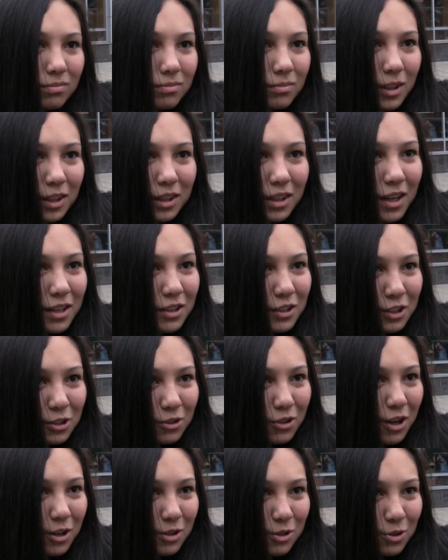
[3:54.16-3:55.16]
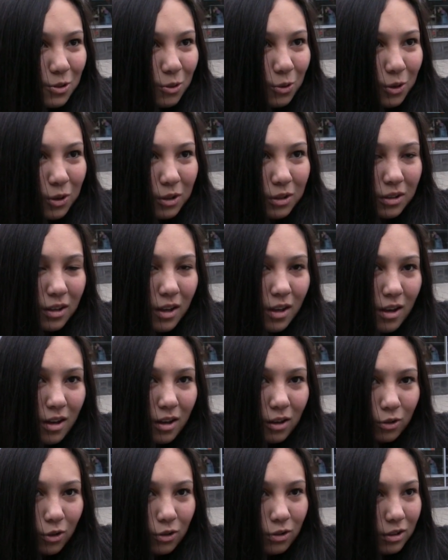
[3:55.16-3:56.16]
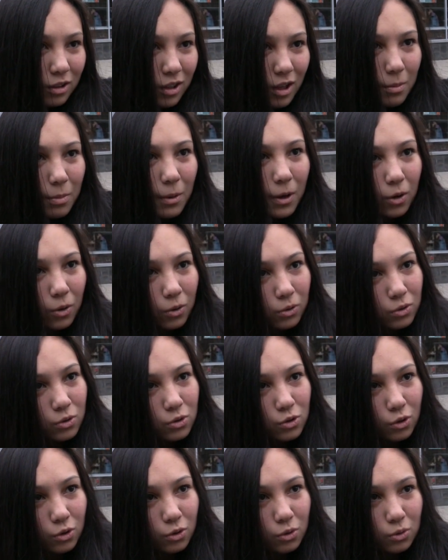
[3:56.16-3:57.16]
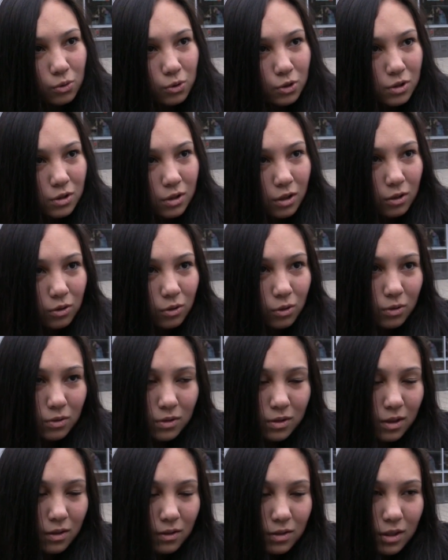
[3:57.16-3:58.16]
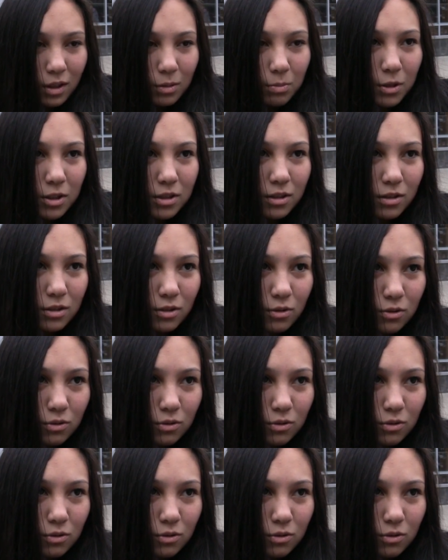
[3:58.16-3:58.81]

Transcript: не так жил, как стоит. Mm-hmm. Кто-то наоборот еще хуже становится. Зависит от места, где